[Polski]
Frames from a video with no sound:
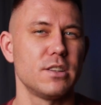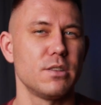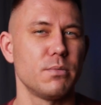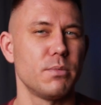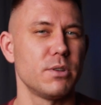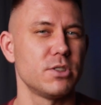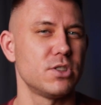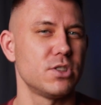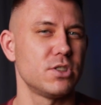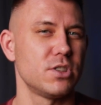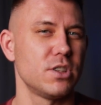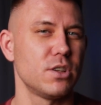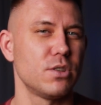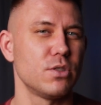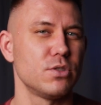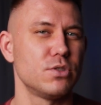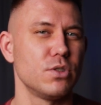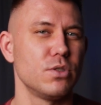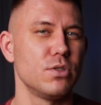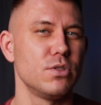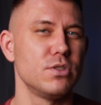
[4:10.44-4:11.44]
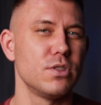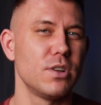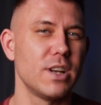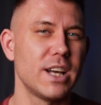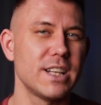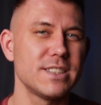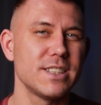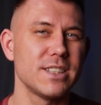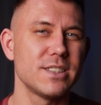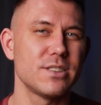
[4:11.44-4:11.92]
natomiast jeżeli chodzi o
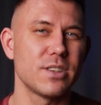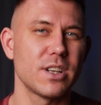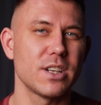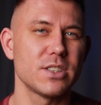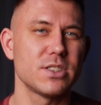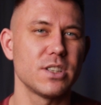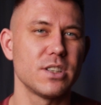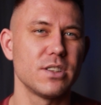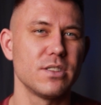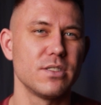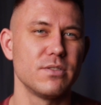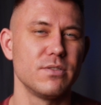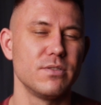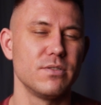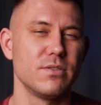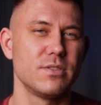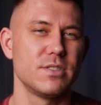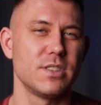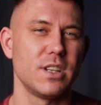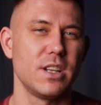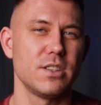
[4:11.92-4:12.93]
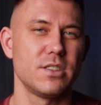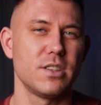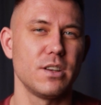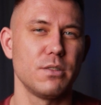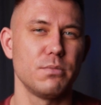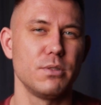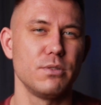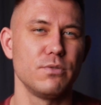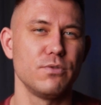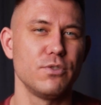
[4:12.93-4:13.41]
izolację, to raczej
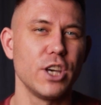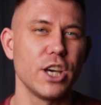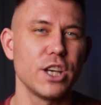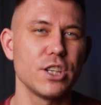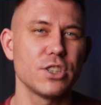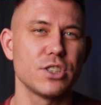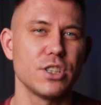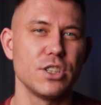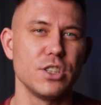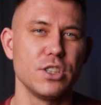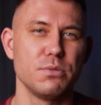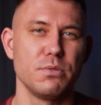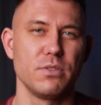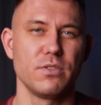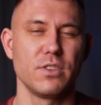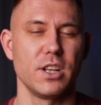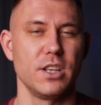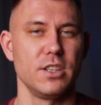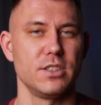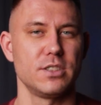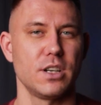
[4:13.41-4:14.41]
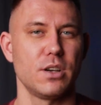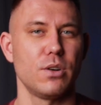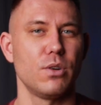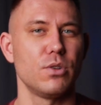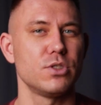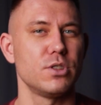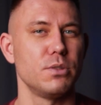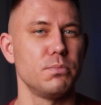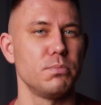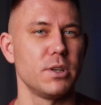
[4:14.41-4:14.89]
zalecałbym większe liczby w granicach
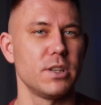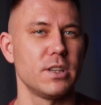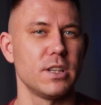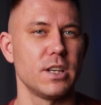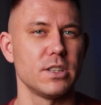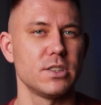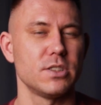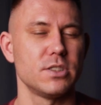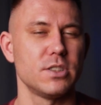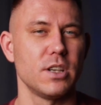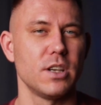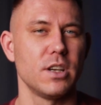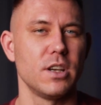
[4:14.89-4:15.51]
8-15,